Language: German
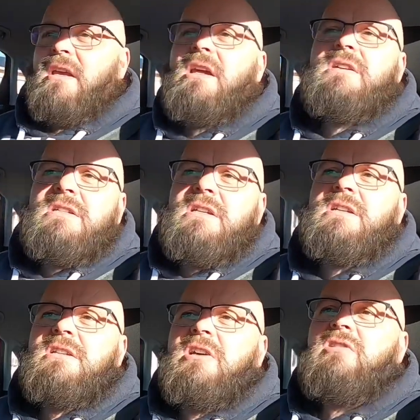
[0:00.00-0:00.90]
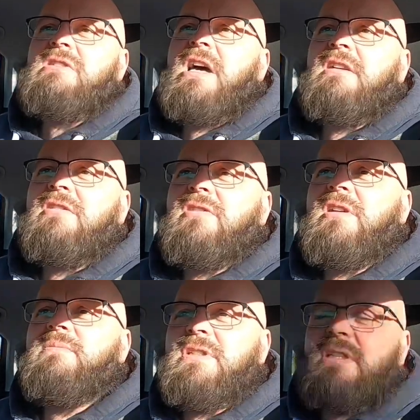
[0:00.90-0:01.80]
Ja, da sind in den 1800
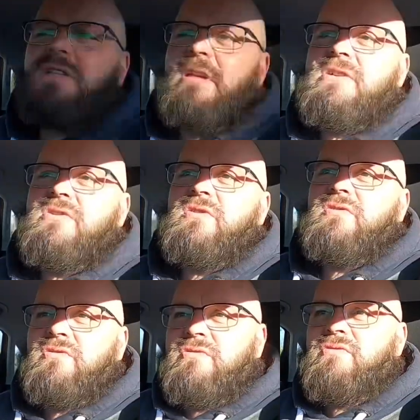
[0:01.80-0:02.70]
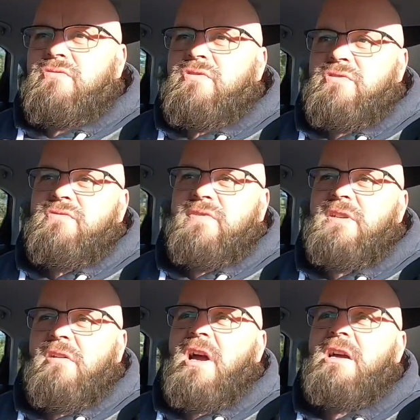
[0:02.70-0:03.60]
Dollar mit drin. Also das
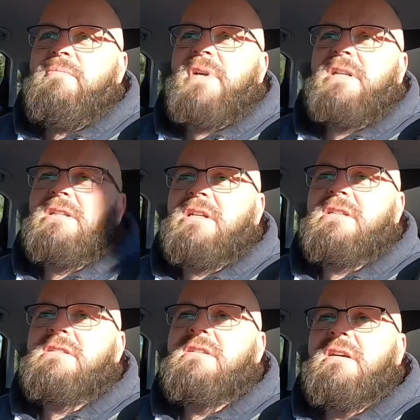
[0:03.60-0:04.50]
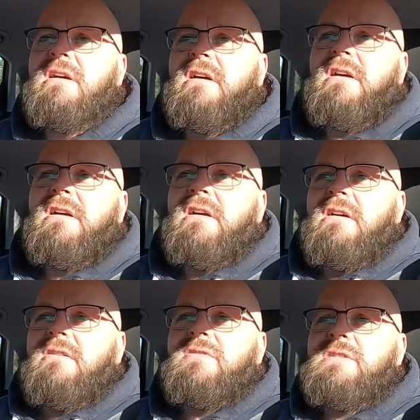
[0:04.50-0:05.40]
wird auch angemeldet jetzt.
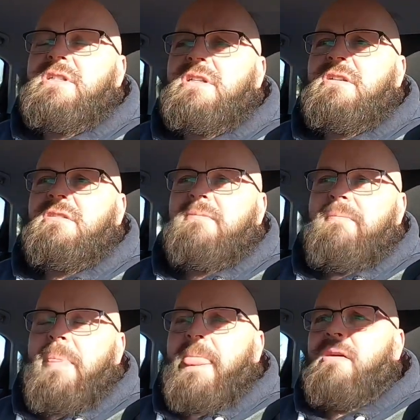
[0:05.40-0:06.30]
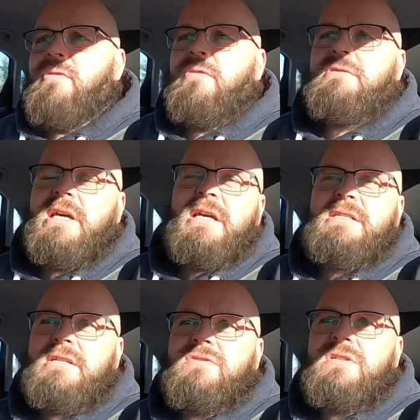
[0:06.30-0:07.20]
Und die Road
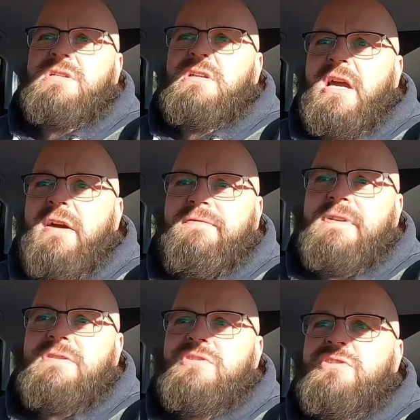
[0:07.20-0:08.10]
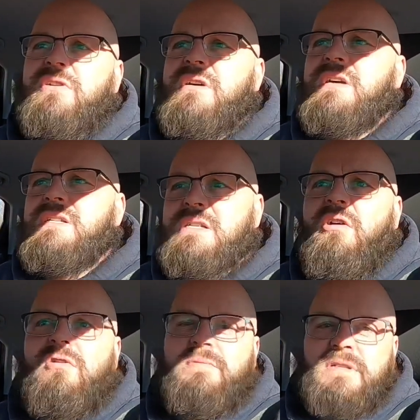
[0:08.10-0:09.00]
also die Kraftfahrzeugsteuer, ist
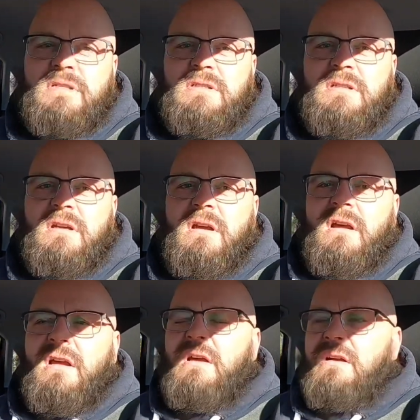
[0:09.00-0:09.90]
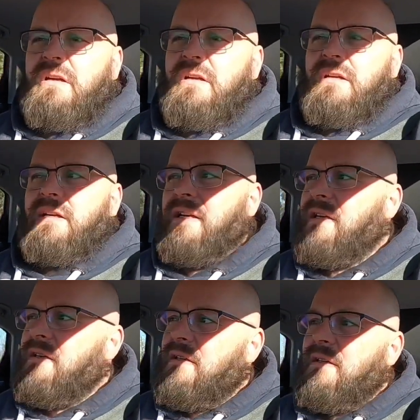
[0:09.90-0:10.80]
auch mit drin.
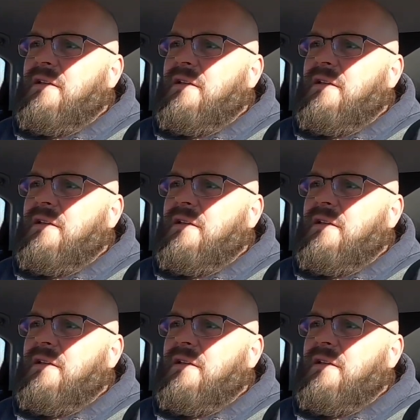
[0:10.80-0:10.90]
Hä?